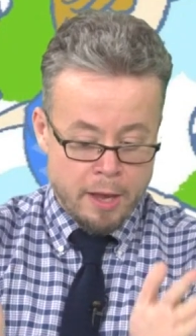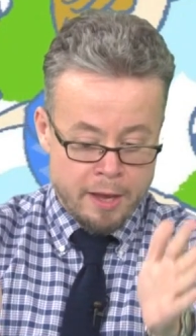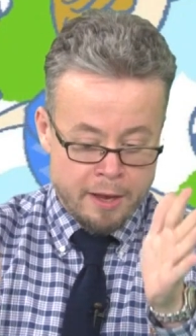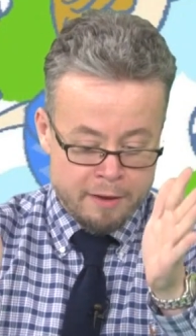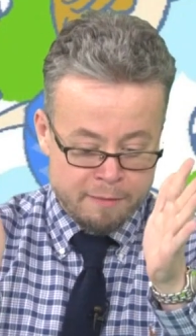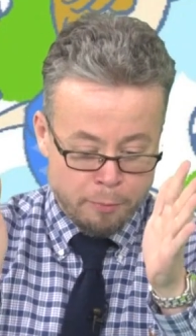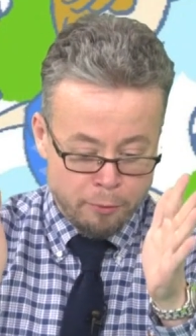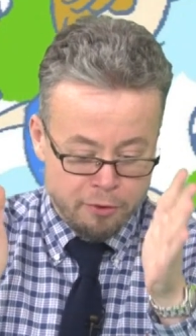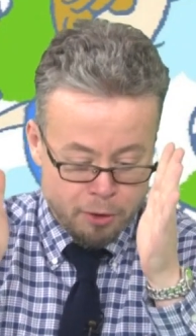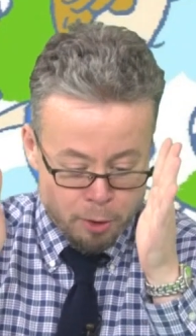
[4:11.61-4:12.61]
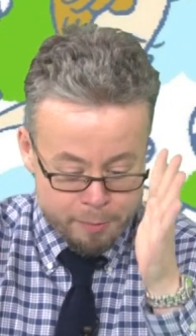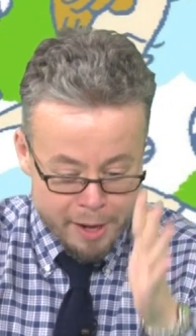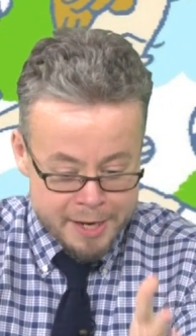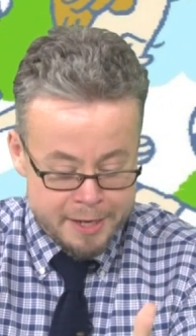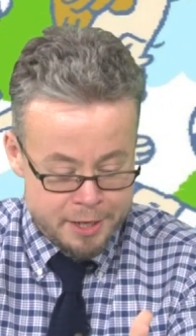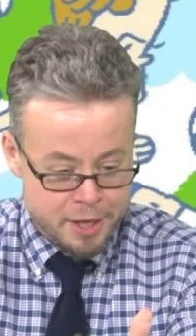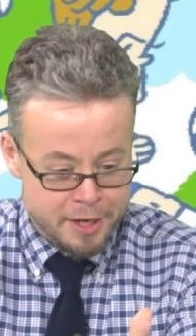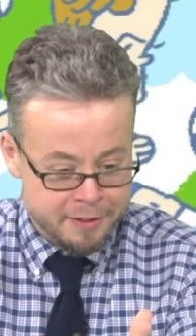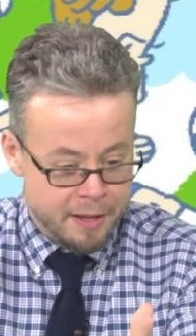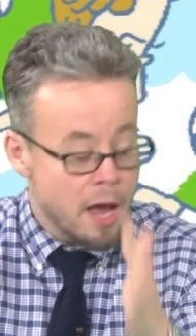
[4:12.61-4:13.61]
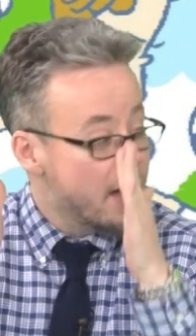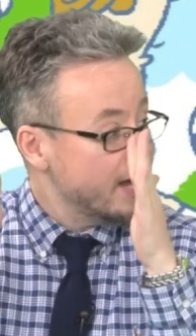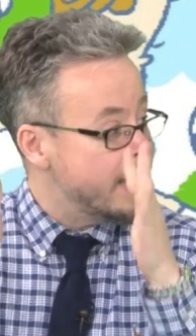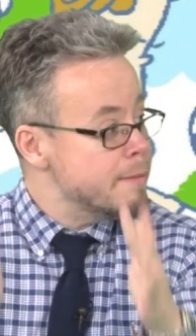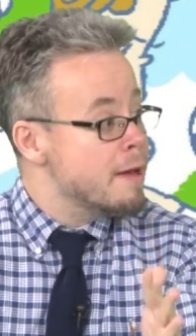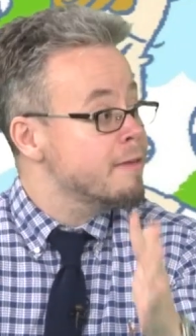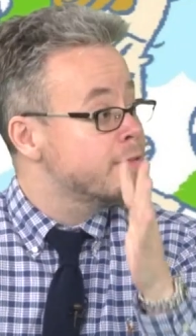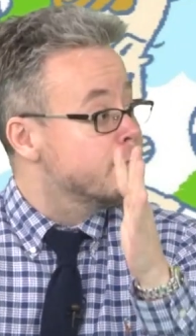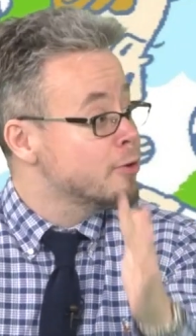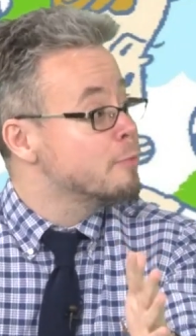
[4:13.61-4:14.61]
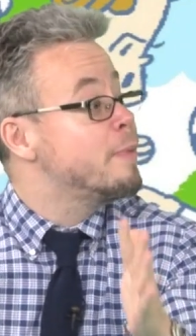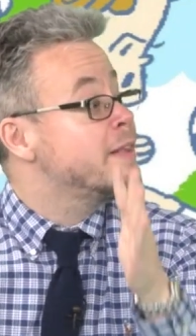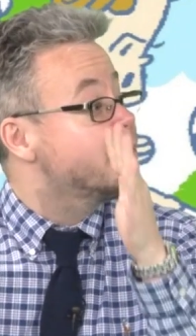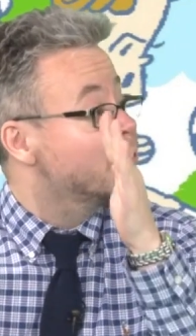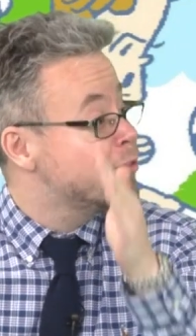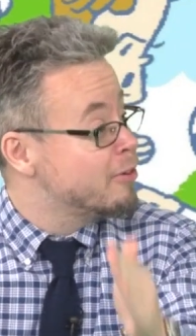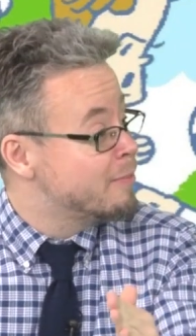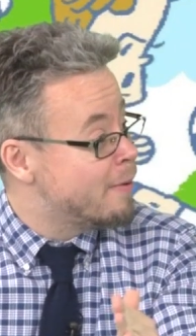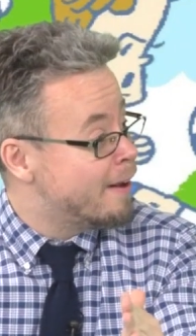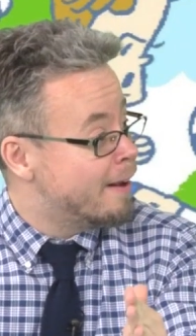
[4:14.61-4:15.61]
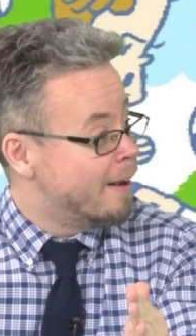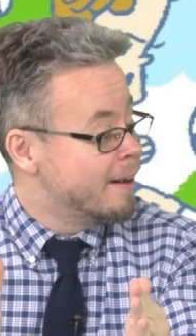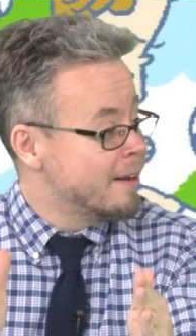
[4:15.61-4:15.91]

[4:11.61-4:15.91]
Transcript: えー、スポンサーの名前だけじゃなくて今すぐベッドすれば、